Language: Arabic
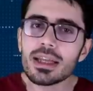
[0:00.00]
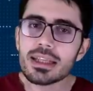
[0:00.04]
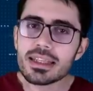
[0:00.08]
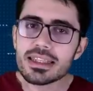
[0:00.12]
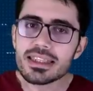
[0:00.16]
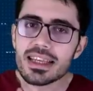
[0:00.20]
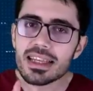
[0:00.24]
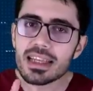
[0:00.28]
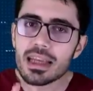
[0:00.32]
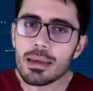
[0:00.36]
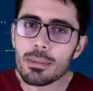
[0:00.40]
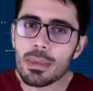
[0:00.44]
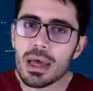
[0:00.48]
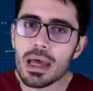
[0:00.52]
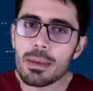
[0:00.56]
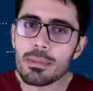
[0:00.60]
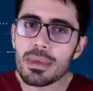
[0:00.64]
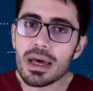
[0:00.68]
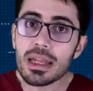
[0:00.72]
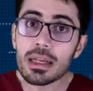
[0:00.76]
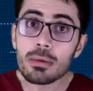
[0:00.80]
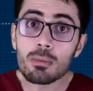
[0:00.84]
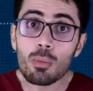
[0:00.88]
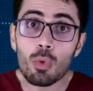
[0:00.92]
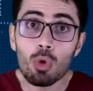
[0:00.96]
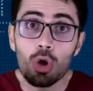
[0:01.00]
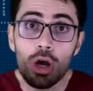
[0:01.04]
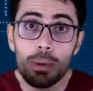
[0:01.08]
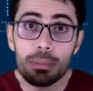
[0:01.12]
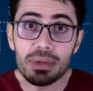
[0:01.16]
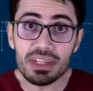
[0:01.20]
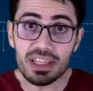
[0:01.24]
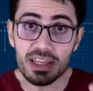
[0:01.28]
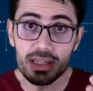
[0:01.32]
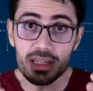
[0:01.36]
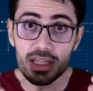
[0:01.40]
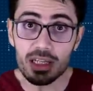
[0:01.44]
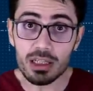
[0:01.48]
انسى تماما
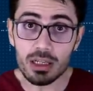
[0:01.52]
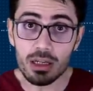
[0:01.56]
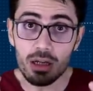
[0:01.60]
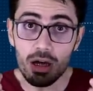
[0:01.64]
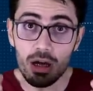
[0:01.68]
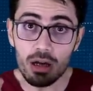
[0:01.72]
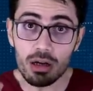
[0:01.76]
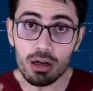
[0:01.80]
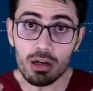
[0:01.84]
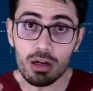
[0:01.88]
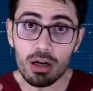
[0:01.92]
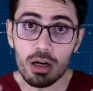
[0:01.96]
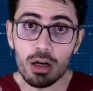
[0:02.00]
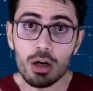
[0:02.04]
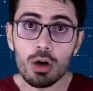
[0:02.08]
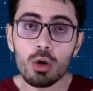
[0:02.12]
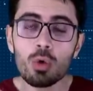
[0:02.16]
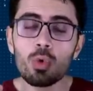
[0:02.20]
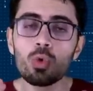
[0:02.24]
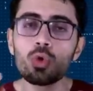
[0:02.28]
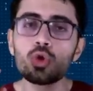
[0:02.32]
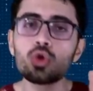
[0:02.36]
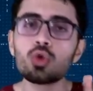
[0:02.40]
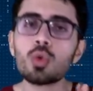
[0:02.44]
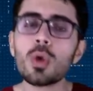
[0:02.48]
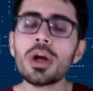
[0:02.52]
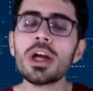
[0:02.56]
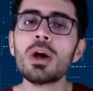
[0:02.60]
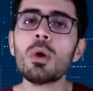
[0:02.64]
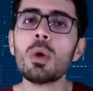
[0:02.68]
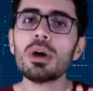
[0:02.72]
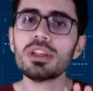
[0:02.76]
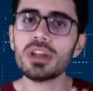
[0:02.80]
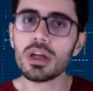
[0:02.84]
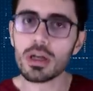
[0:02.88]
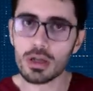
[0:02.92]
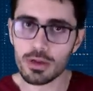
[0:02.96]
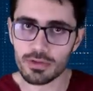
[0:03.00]
مراقبه عينيك للحركه وشويه
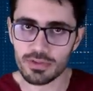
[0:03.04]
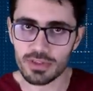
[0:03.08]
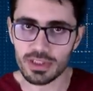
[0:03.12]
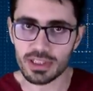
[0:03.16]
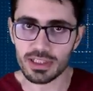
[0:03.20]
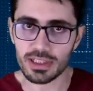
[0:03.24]
وهتعرف